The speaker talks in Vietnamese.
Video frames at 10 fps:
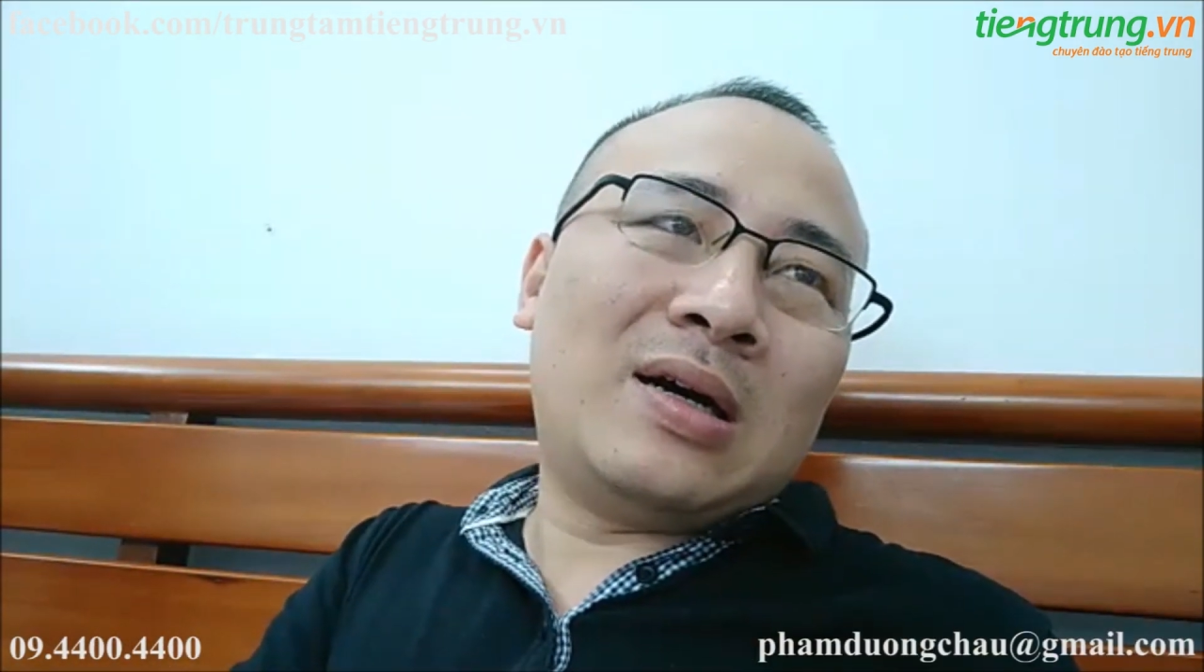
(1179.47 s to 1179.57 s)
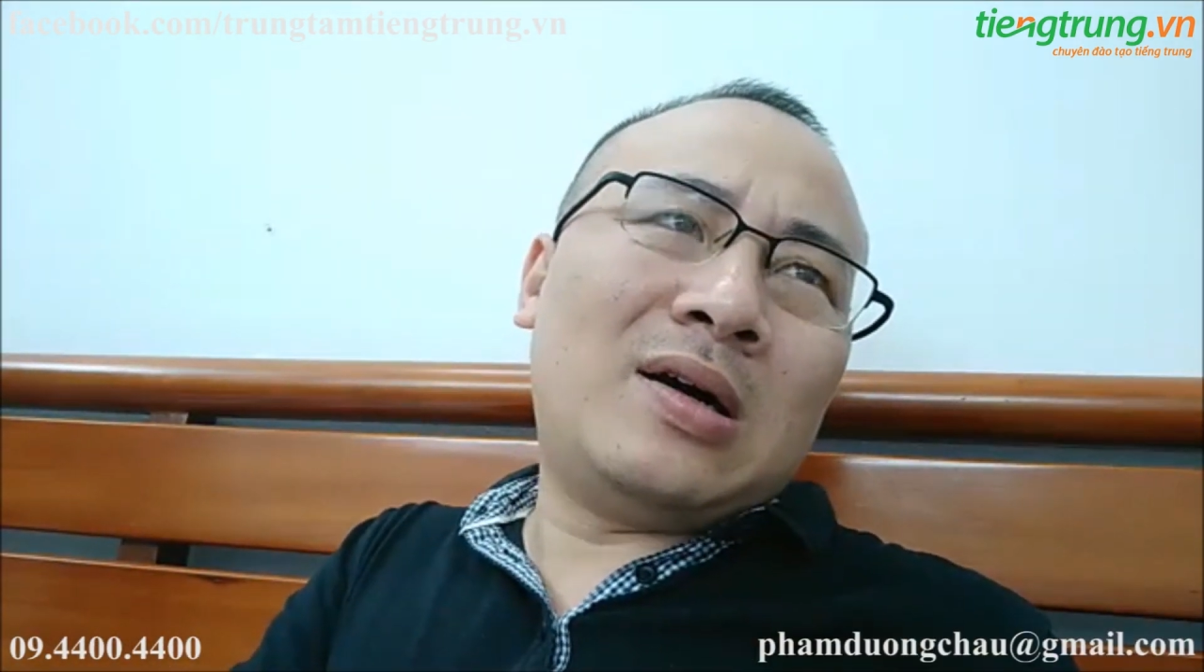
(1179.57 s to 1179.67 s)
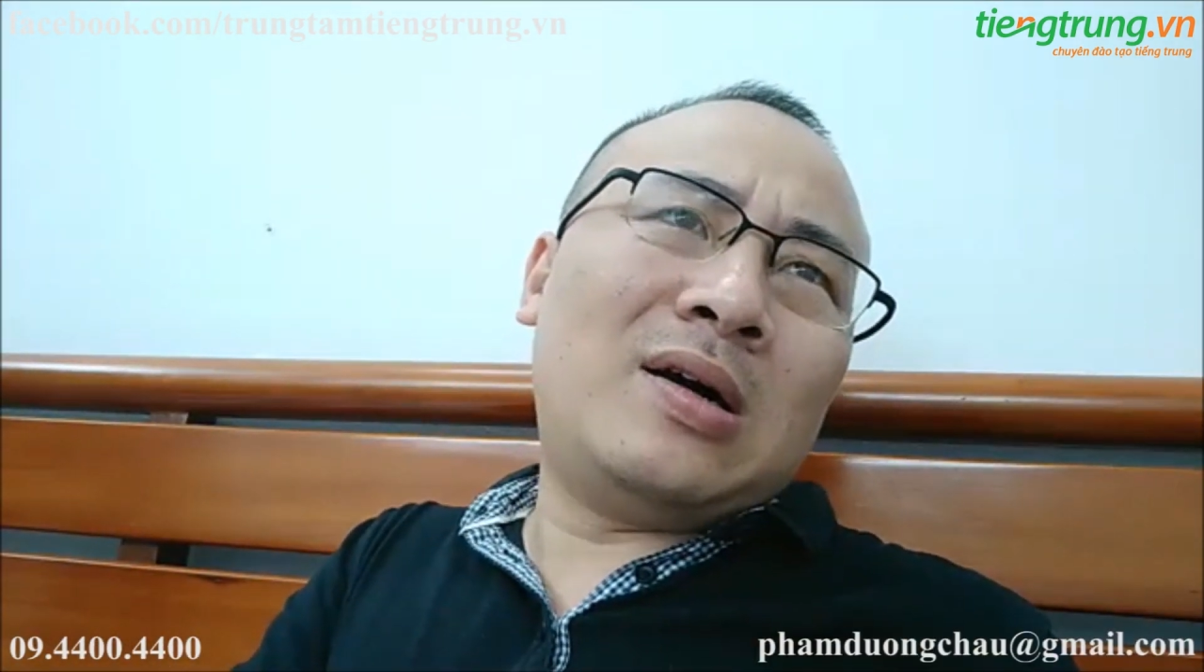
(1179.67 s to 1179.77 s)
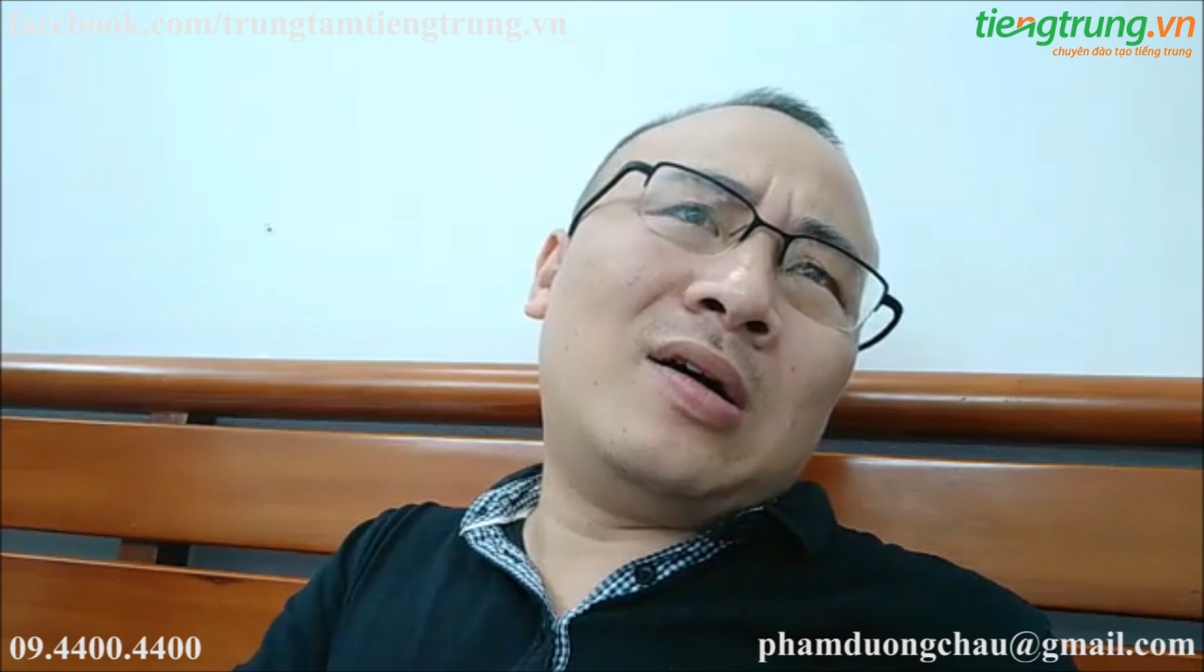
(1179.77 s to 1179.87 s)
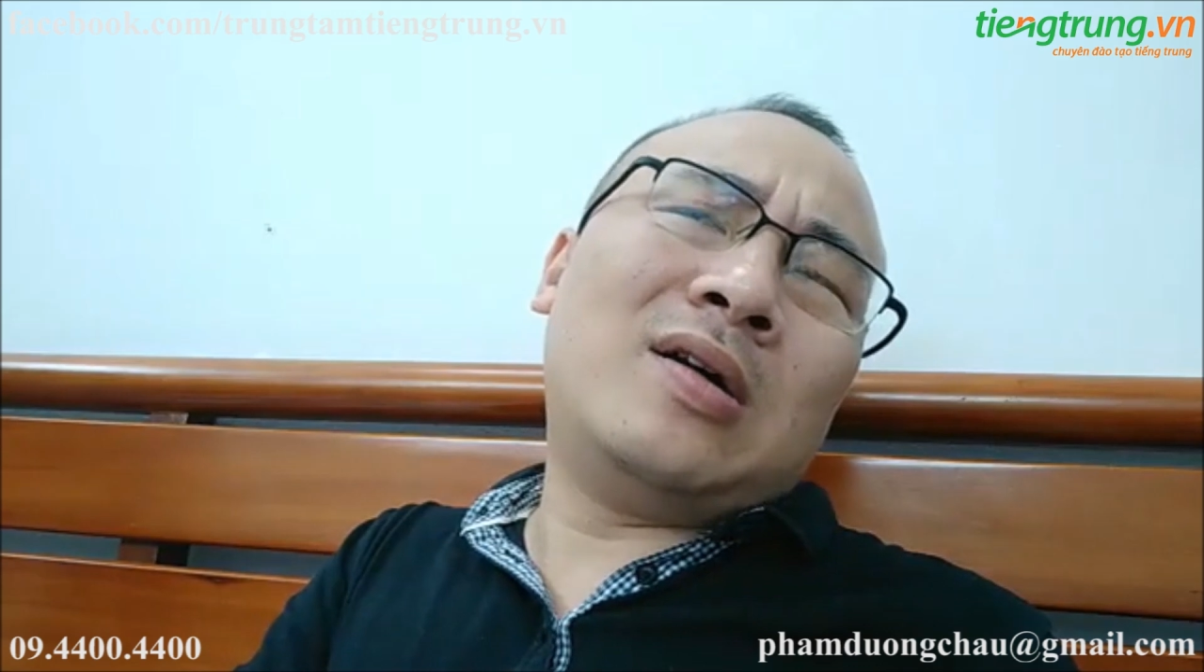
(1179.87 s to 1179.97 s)

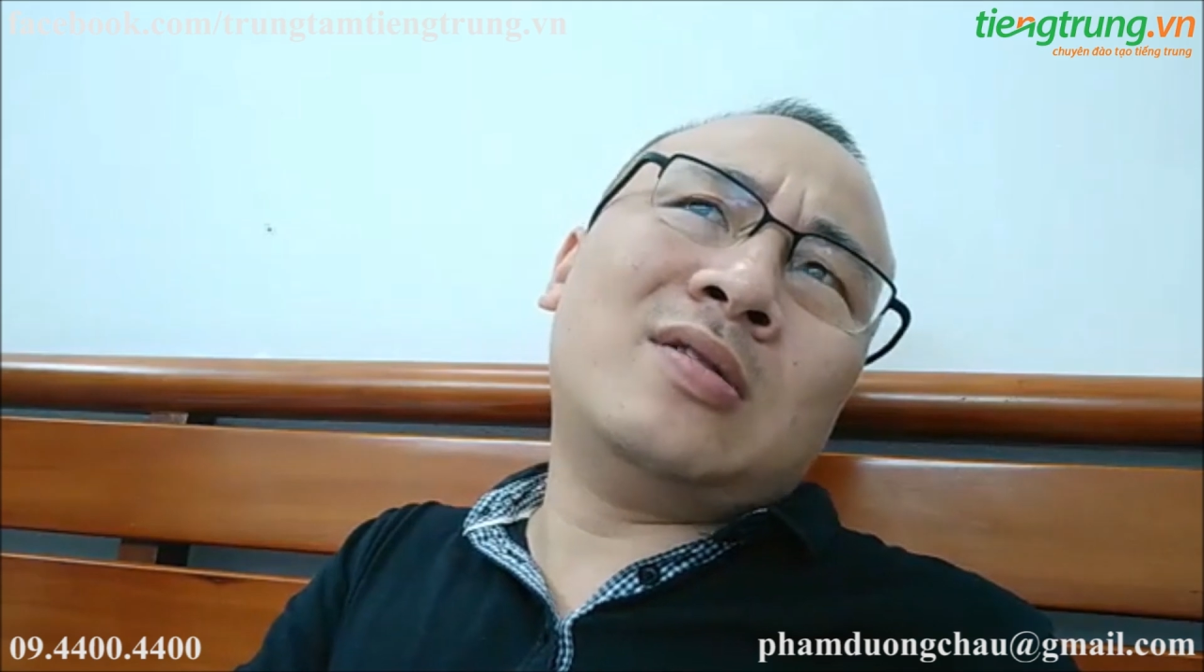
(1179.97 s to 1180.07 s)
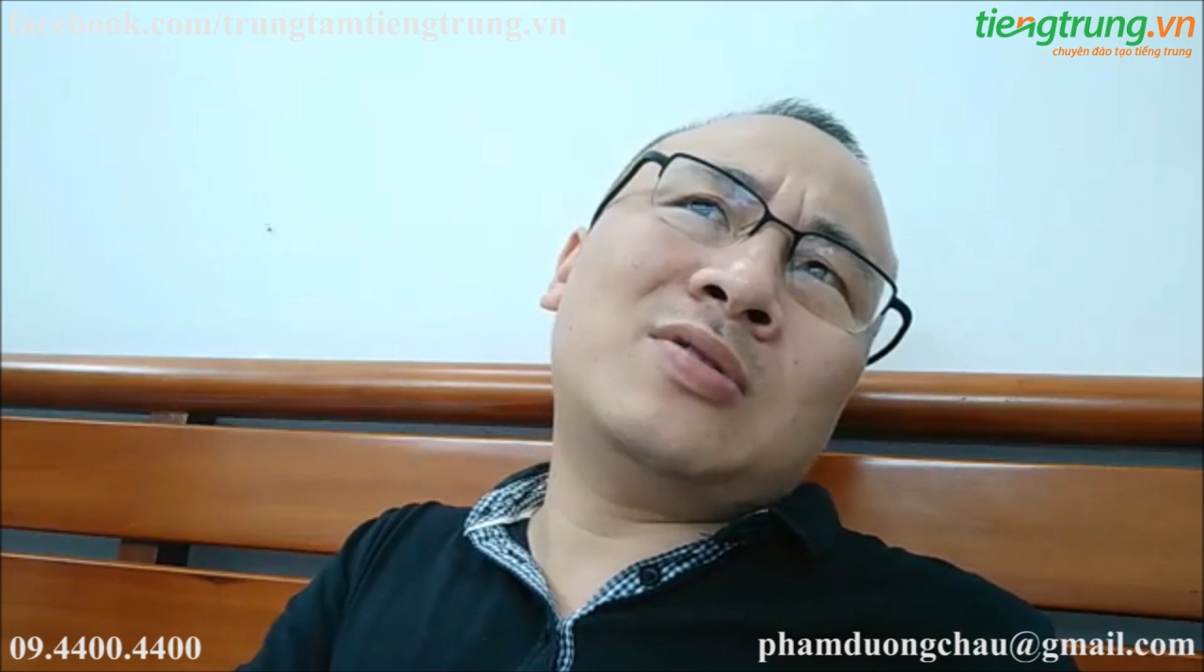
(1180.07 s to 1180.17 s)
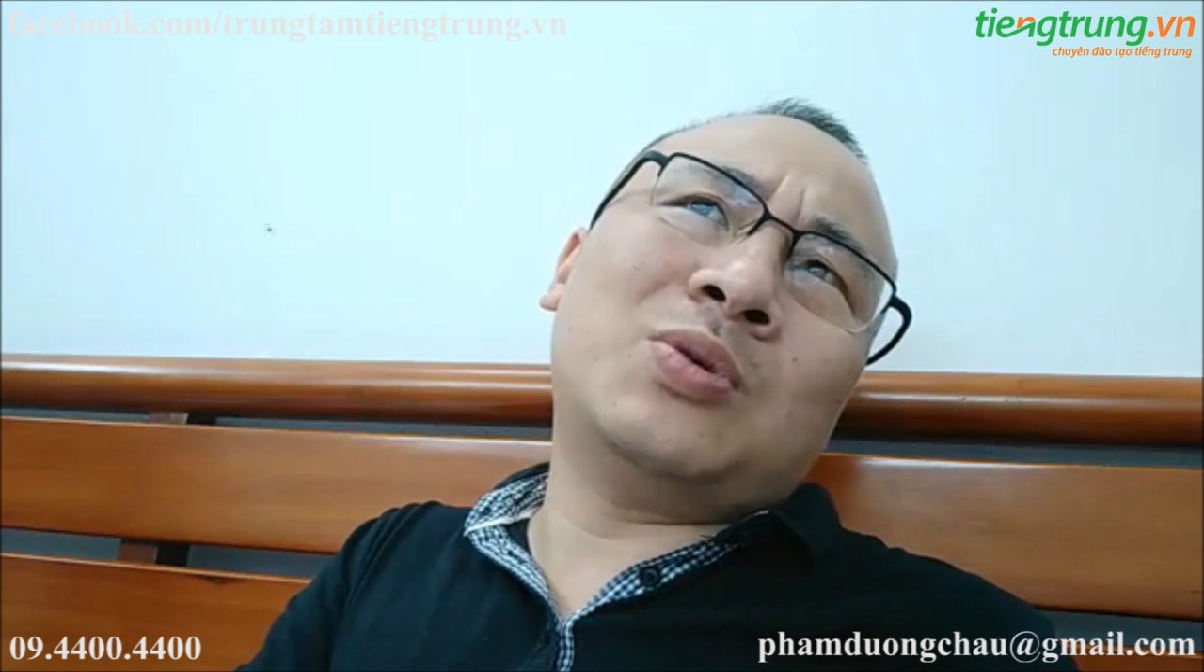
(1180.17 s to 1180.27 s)
Nó